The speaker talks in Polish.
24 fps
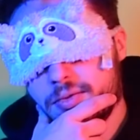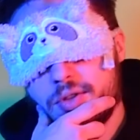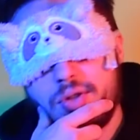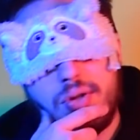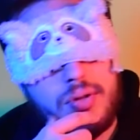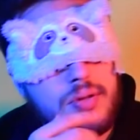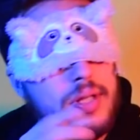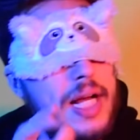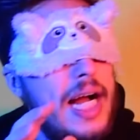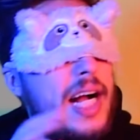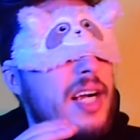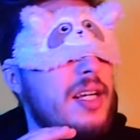
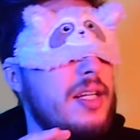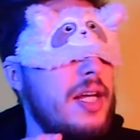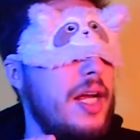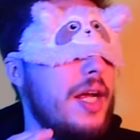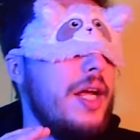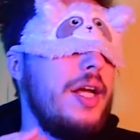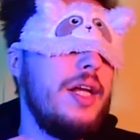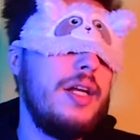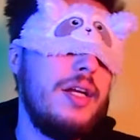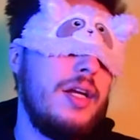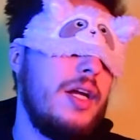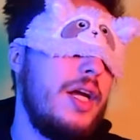Totalnie
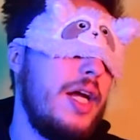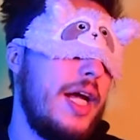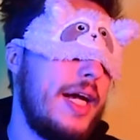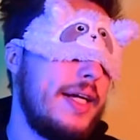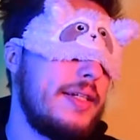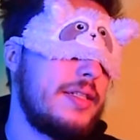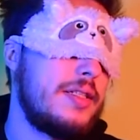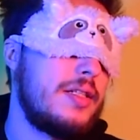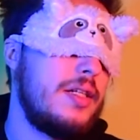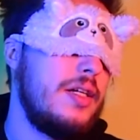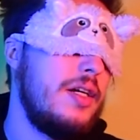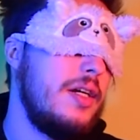inny
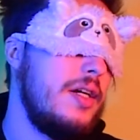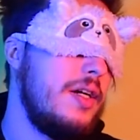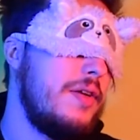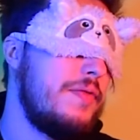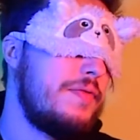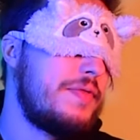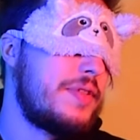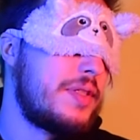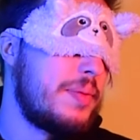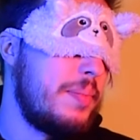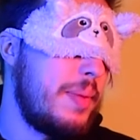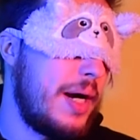jest.
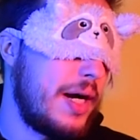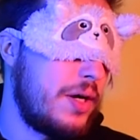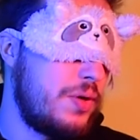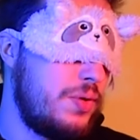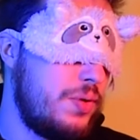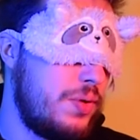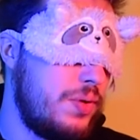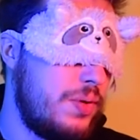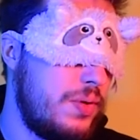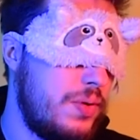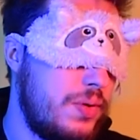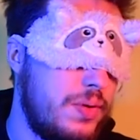W
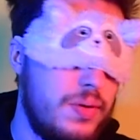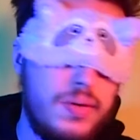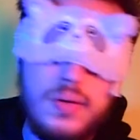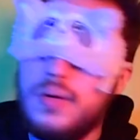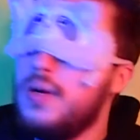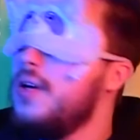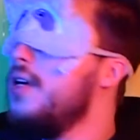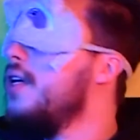smaku